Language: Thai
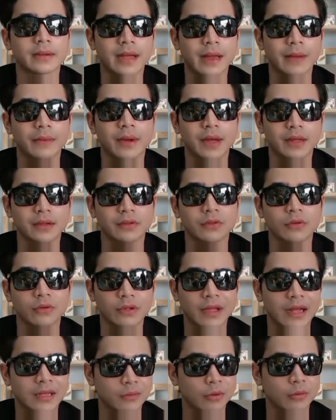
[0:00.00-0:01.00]
แล้วมันกลาย
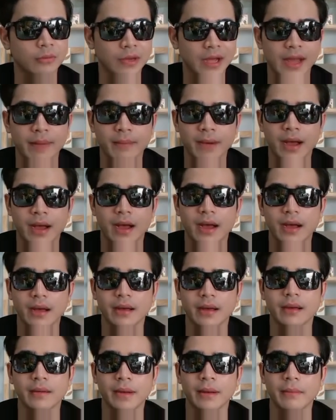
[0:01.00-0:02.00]
ว่าทุกอย่างที่ผม
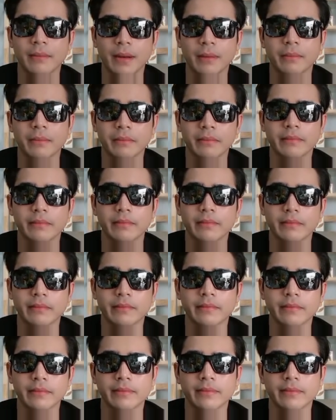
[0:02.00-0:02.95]
ทำมา มันแบบ